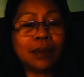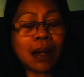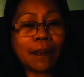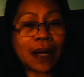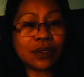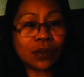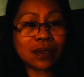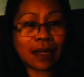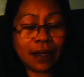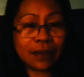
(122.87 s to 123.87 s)
pumapasok
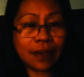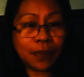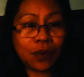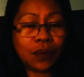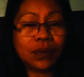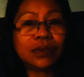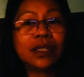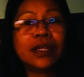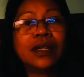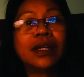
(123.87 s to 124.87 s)
sa isip ko.
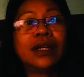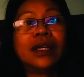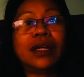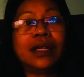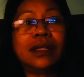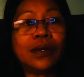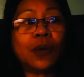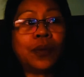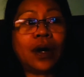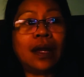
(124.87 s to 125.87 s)
Hindi ko
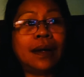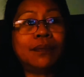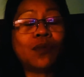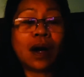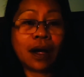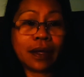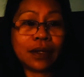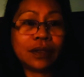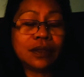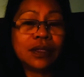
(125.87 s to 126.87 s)
po alam why.
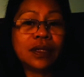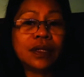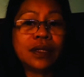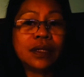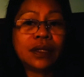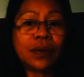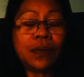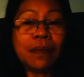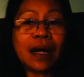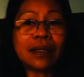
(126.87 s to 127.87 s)

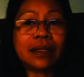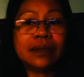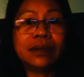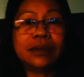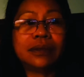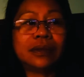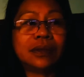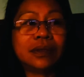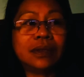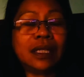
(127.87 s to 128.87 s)
Kung bakit.
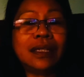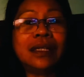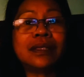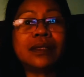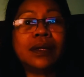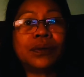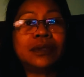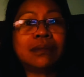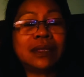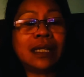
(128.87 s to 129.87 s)
Nagigising ako
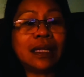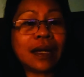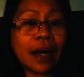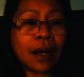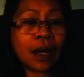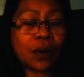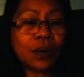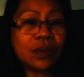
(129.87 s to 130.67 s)
ng madaling araw